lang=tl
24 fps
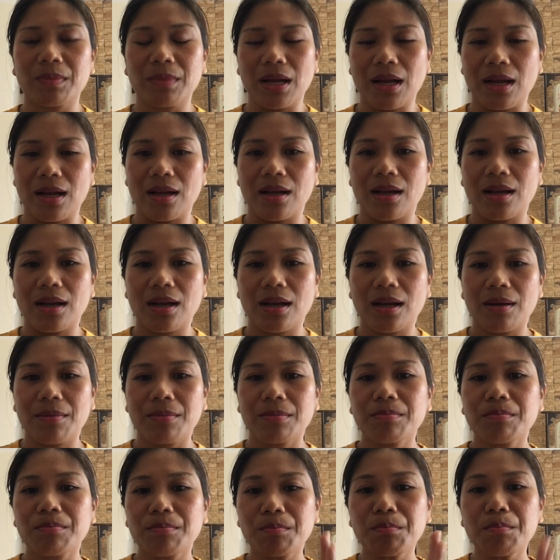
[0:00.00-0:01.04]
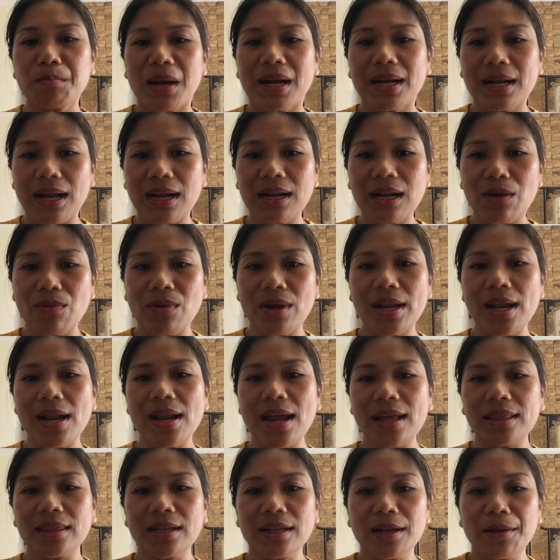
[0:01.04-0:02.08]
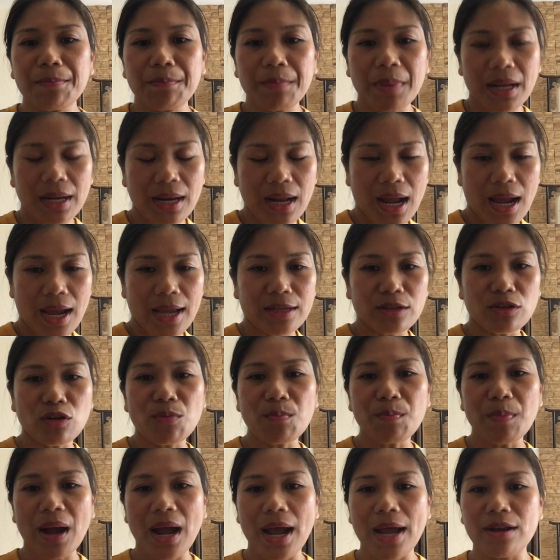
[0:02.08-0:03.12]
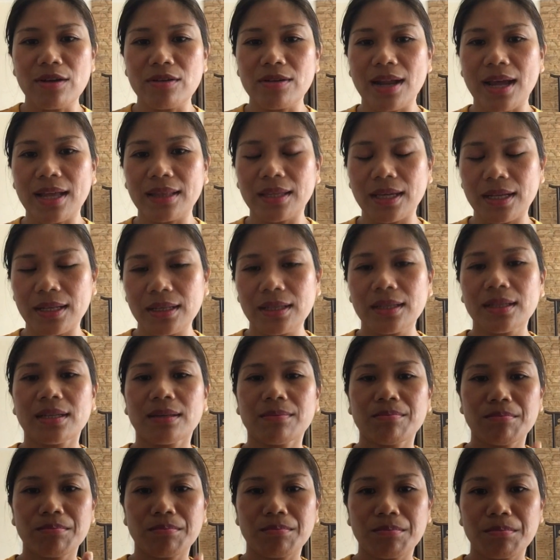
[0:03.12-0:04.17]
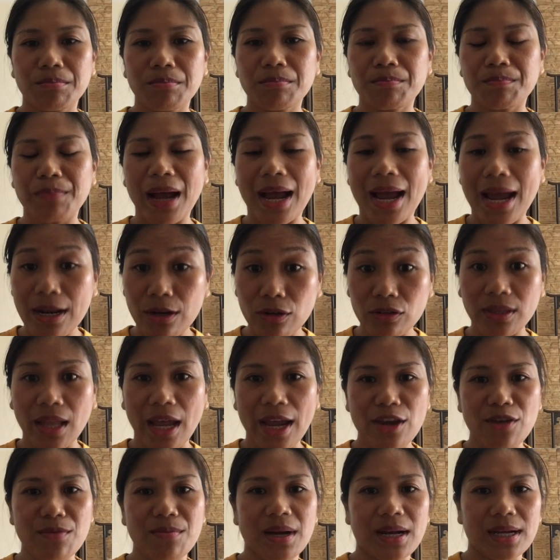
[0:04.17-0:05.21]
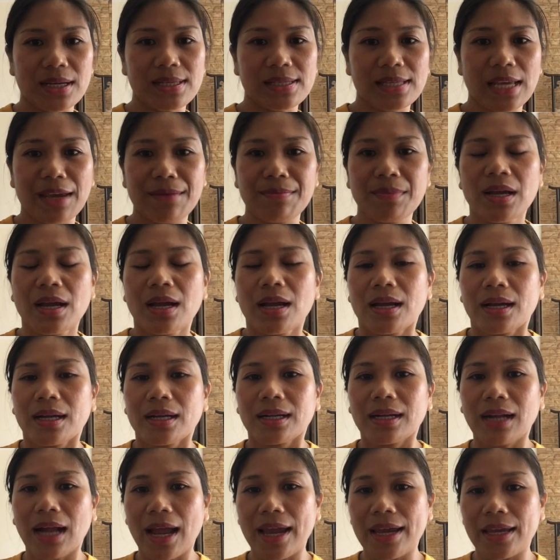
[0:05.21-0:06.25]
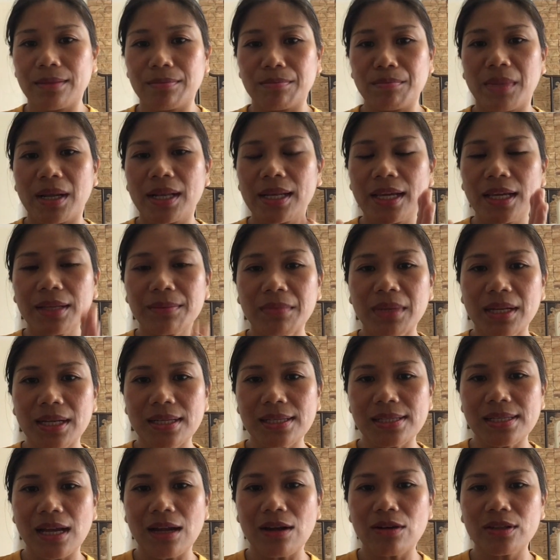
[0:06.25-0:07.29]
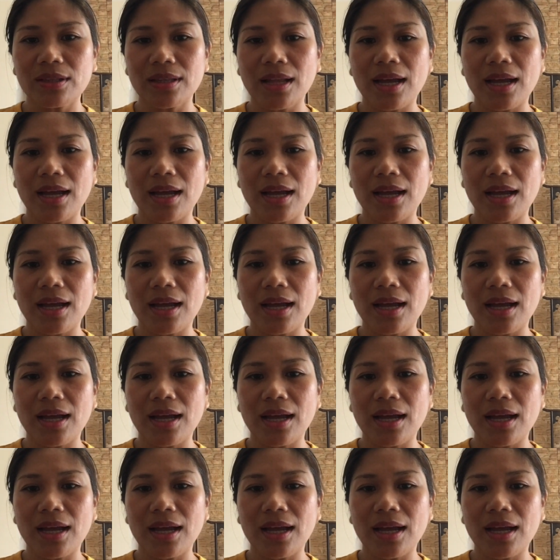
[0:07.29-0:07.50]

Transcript: uh, magagawa na natin ang paraan kung paano natin, paano tayo makasave. Kahit maliit man ang sahod